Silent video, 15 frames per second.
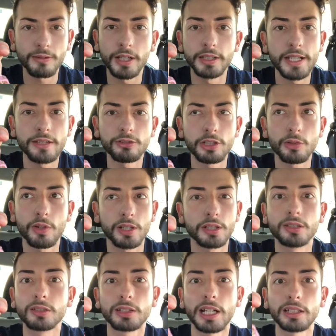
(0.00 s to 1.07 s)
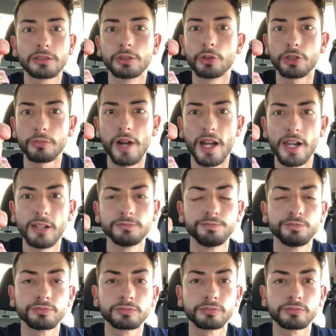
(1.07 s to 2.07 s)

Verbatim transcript: è identico al Kit Kat normale